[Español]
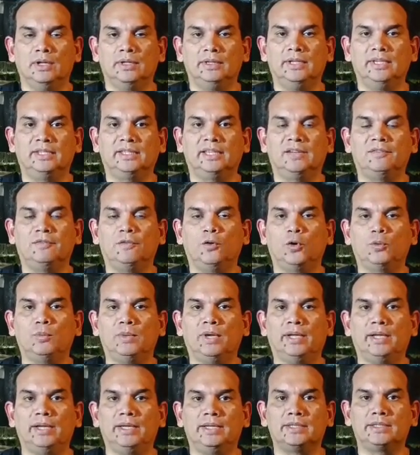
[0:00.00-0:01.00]
De tal
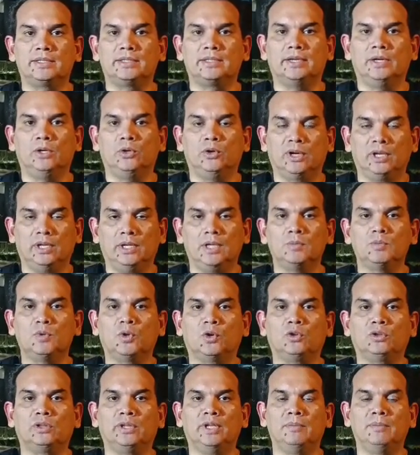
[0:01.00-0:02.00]
forma, este, el
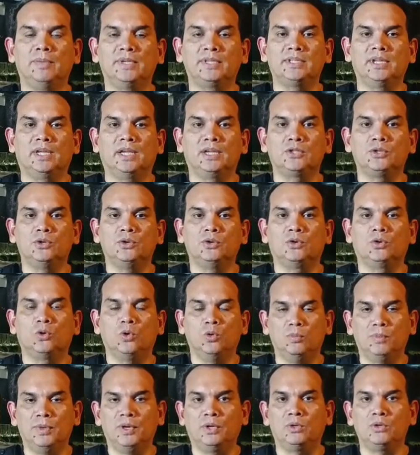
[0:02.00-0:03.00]
organismo de investigación
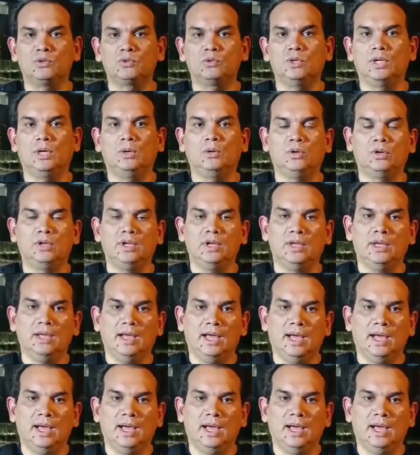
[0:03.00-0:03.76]
cumple con su labor,